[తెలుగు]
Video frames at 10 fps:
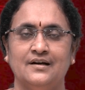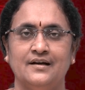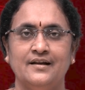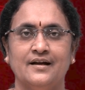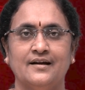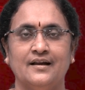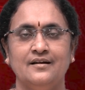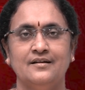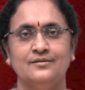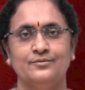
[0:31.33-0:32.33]
అంటే ఆ
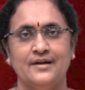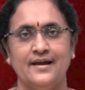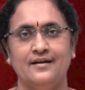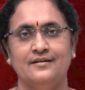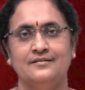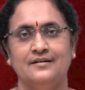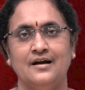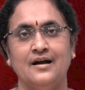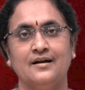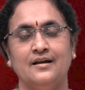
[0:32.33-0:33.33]
కళలు అసలు ఉన్నాయా
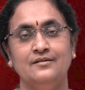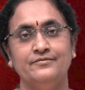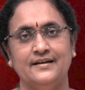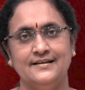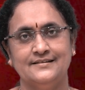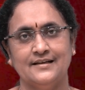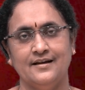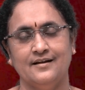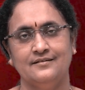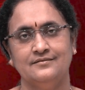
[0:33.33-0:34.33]
ఆ కళలు
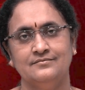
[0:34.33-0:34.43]
ఫలిస్తాయా